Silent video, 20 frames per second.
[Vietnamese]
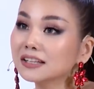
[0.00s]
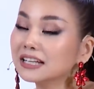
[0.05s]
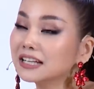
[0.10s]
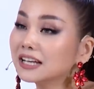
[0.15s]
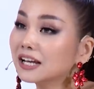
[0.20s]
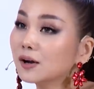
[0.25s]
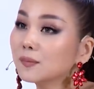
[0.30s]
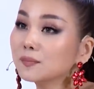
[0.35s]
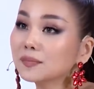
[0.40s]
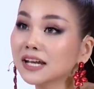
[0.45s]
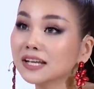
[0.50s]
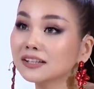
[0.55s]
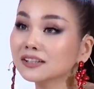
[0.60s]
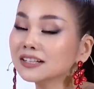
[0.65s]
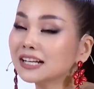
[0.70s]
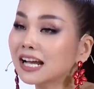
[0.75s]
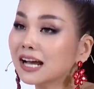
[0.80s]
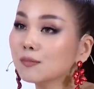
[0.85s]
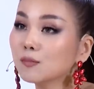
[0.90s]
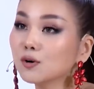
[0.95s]
Thì ngày hôm nay
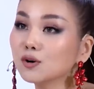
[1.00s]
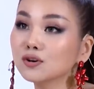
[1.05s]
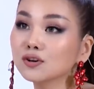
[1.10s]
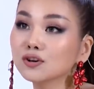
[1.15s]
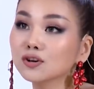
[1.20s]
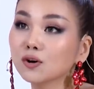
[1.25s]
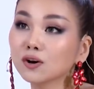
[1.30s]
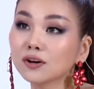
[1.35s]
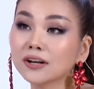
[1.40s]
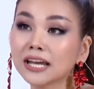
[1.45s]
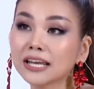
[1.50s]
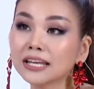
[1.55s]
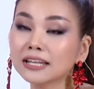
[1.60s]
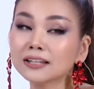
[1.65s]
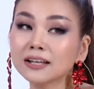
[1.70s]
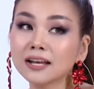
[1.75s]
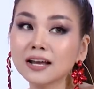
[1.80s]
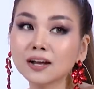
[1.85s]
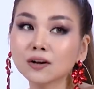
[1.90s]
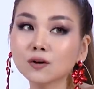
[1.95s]
tất cả mọi người ở
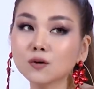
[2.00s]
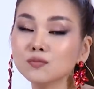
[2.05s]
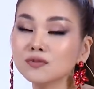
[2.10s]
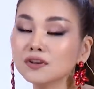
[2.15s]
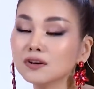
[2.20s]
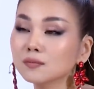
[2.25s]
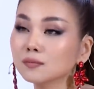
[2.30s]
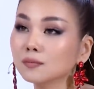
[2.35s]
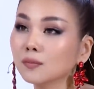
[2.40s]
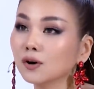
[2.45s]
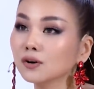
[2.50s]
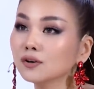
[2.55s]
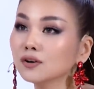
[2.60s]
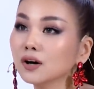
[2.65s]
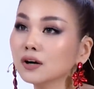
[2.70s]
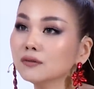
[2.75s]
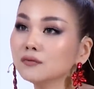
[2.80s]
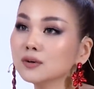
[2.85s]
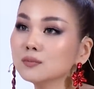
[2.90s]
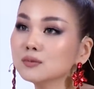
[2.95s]
đây cũng như mọi
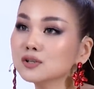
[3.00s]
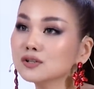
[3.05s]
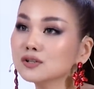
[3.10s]
người ở phim